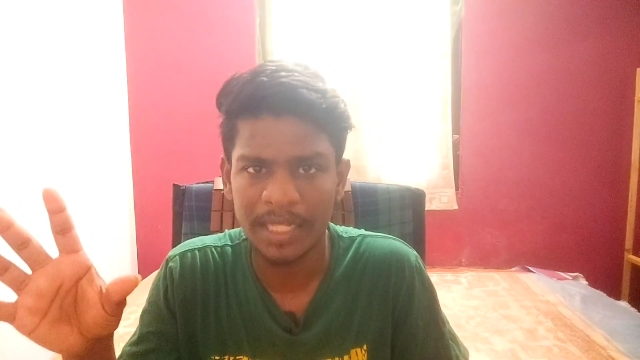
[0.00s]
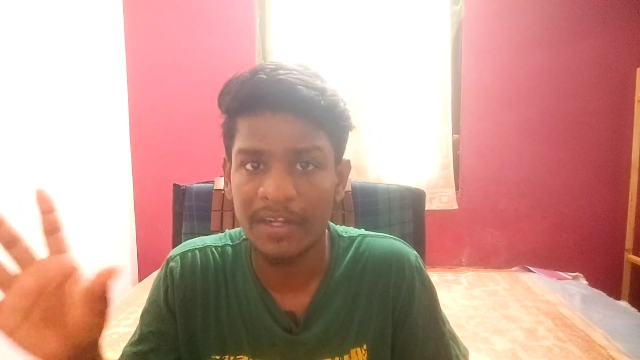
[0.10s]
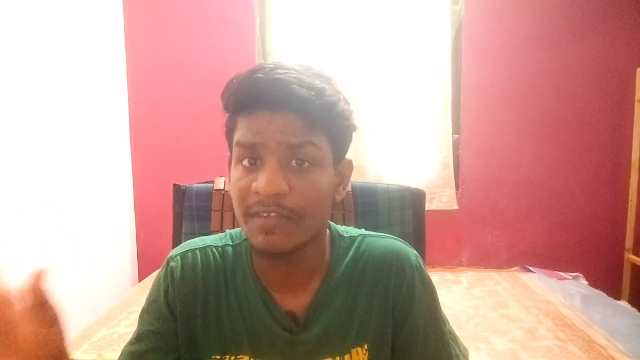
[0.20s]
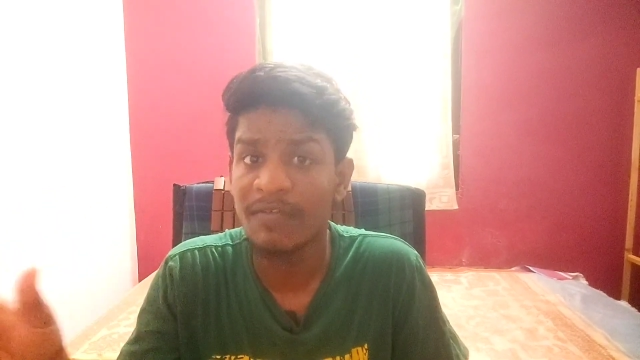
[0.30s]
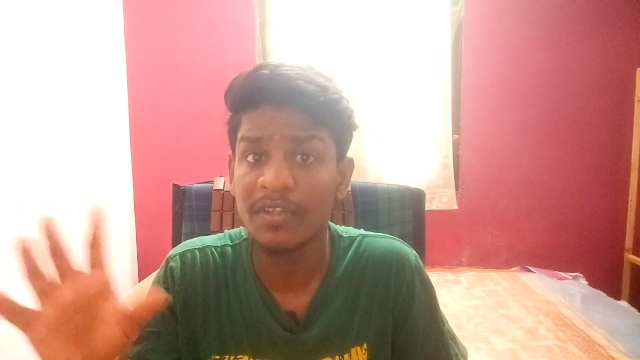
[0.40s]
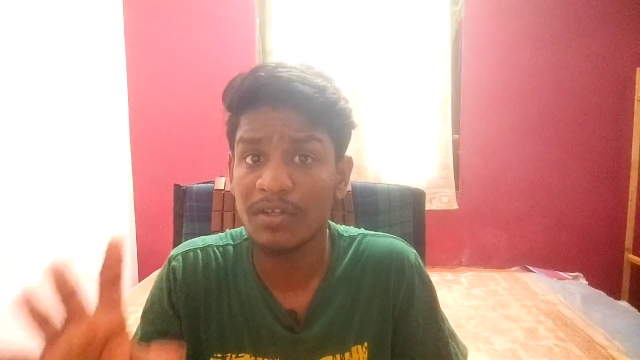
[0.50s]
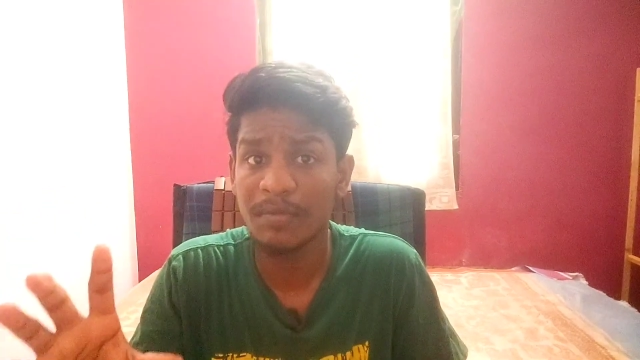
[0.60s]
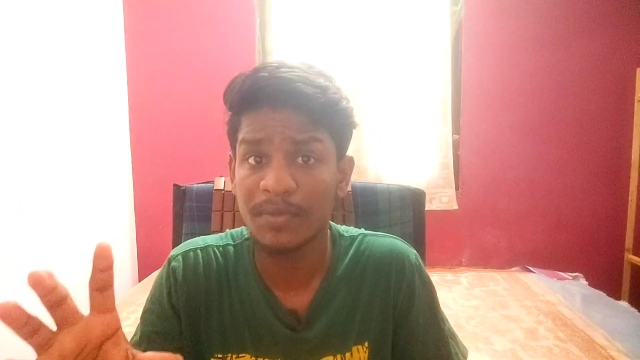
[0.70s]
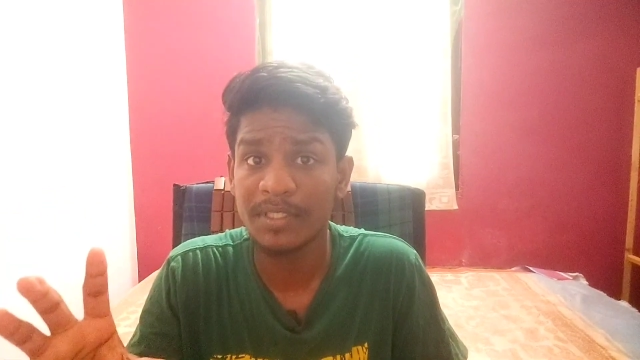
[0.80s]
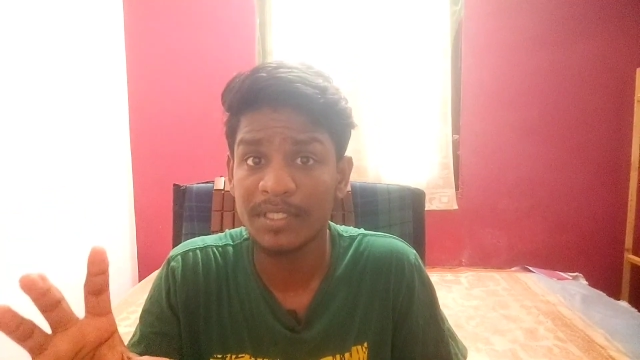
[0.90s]
தேர்ட்டி ஃபைவ்
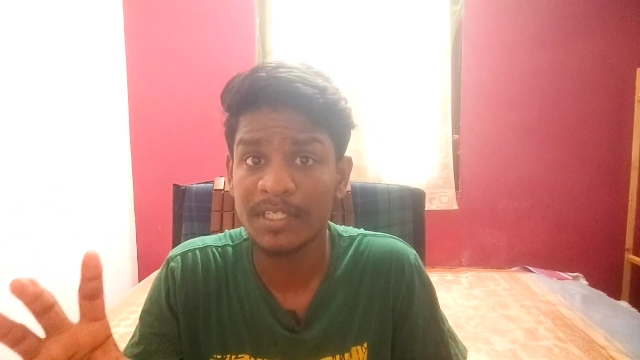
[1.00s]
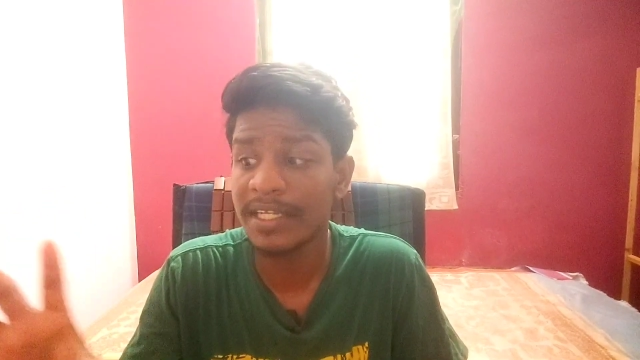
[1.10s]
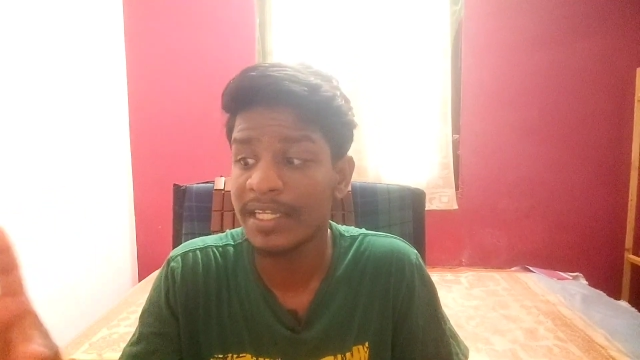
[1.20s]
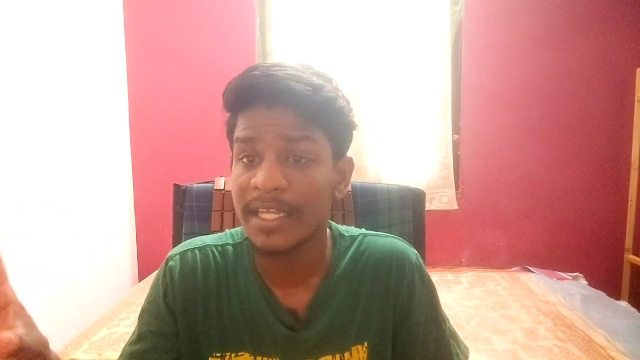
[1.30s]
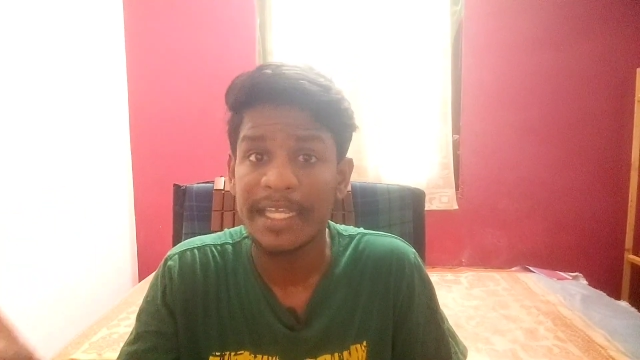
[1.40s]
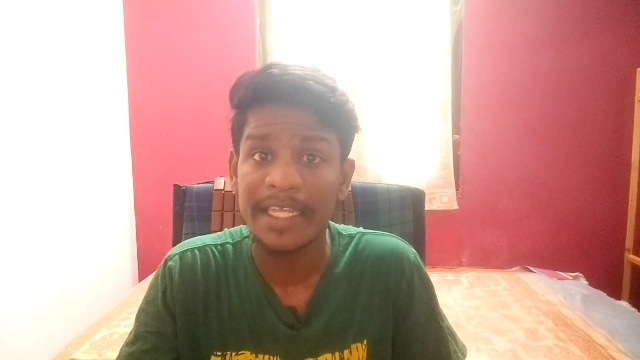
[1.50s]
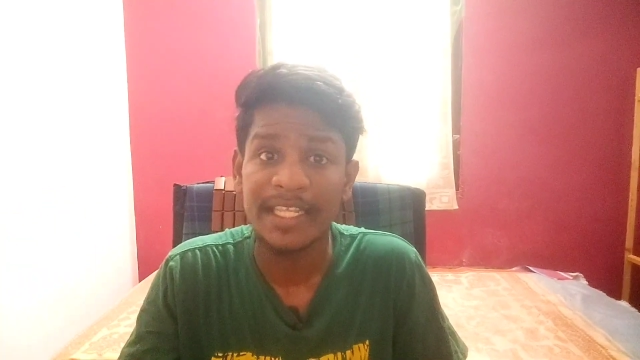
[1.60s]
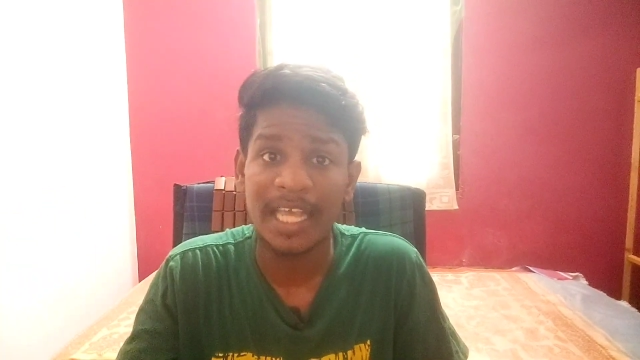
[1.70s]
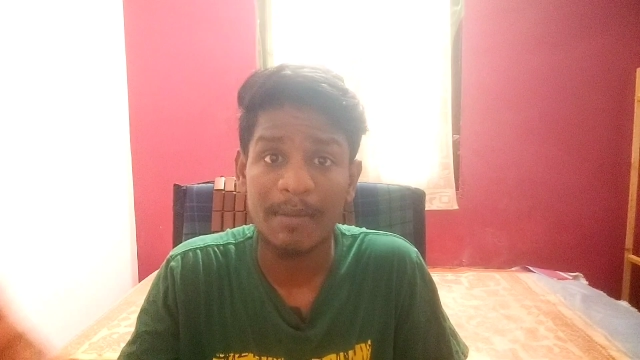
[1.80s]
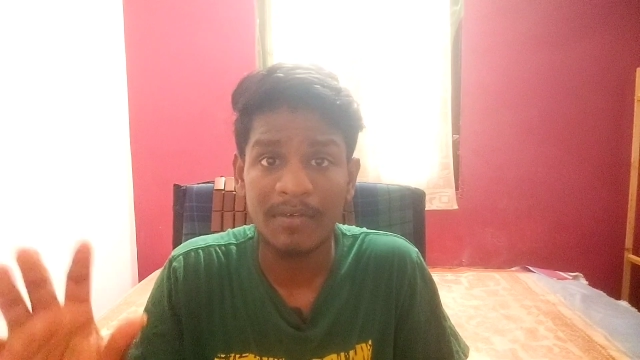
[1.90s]
தௌசண்ட் ருபீஸுக்கு
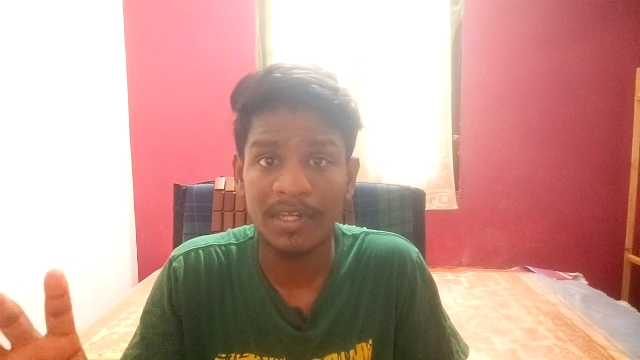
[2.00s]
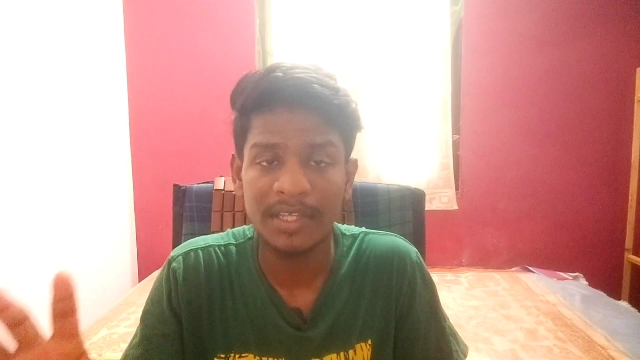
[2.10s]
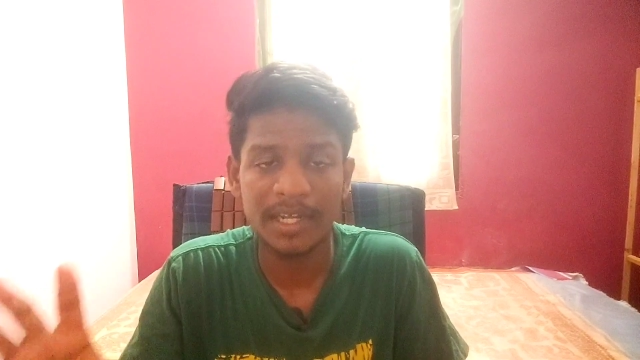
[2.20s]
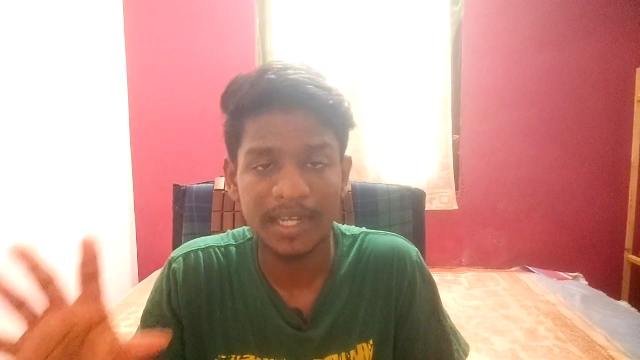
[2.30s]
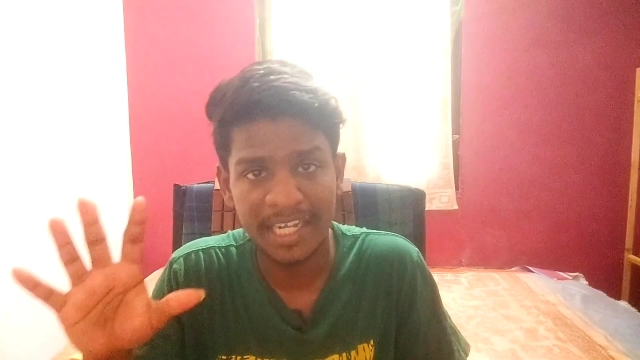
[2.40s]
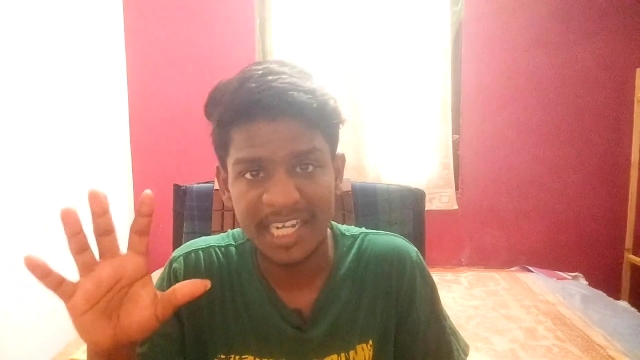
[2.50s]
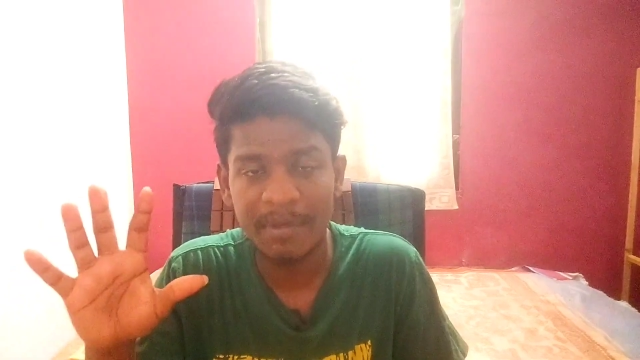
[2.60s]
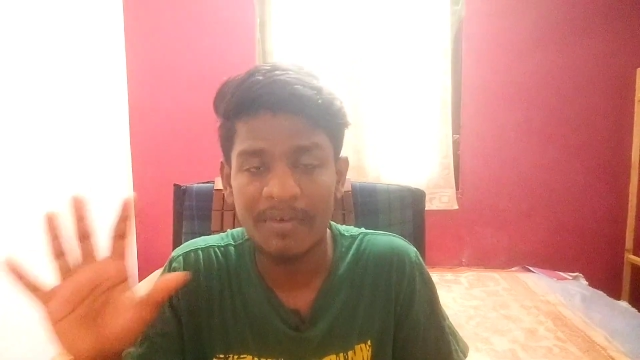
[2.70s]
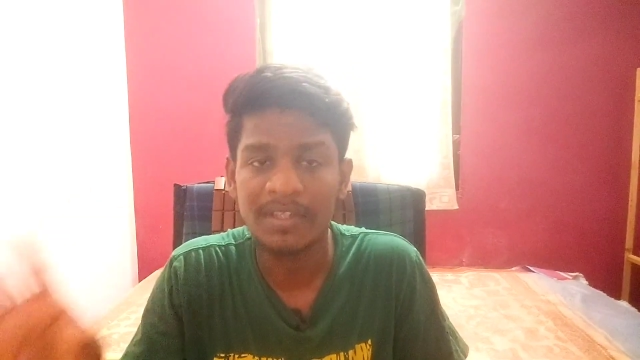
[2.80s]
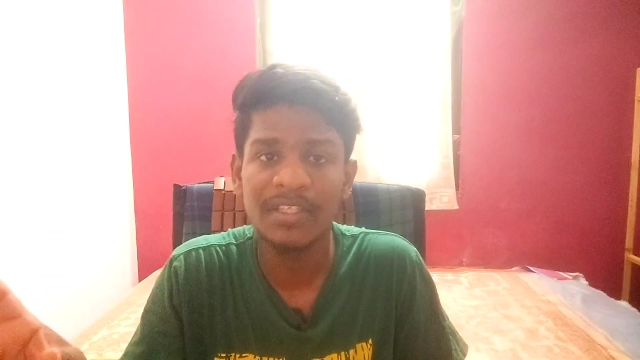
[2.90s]
இந்த கேமரா ஒர்த்தானா
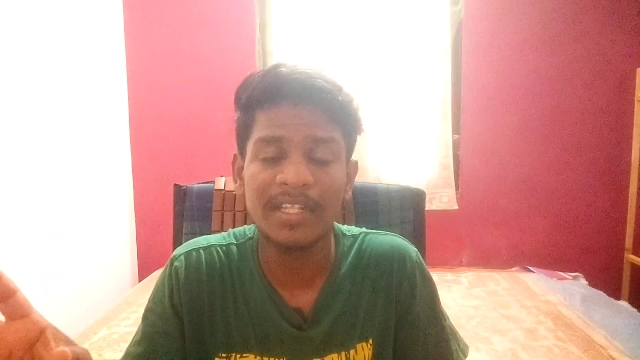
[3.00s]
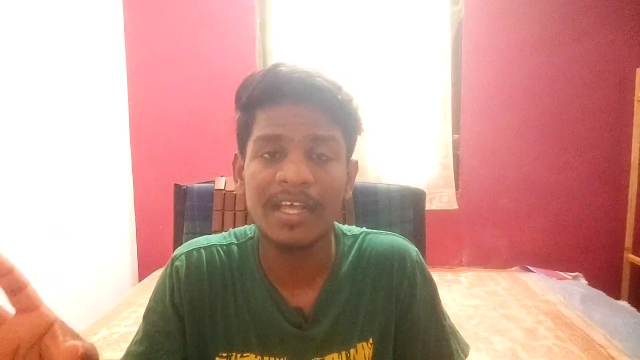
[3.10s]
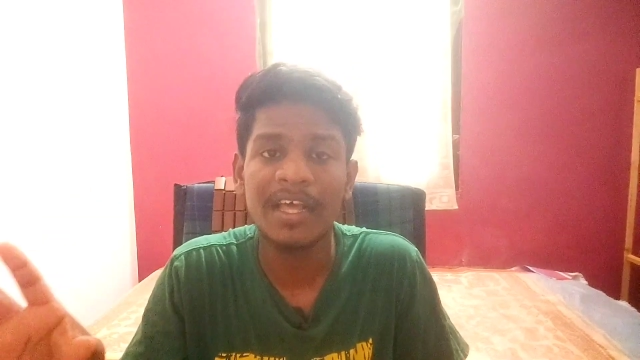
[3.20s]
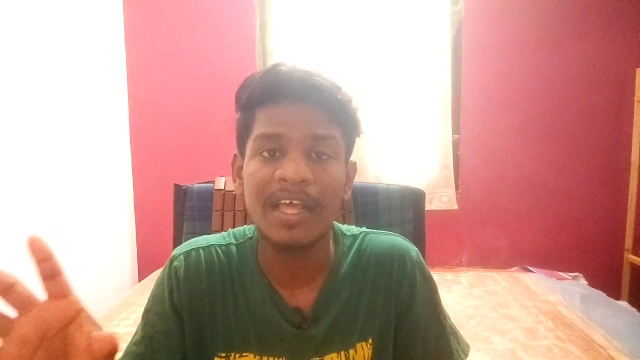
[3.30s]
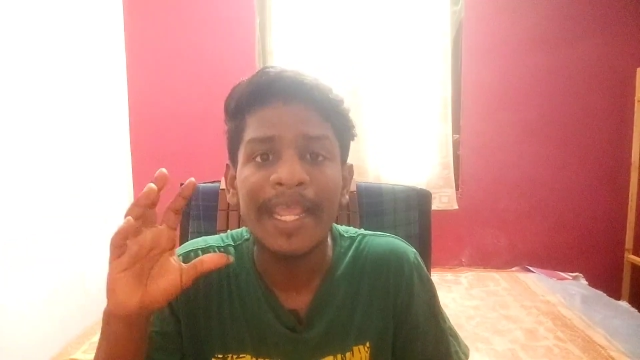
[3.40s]
கண்டிப்பாக ஒர்த்து தான்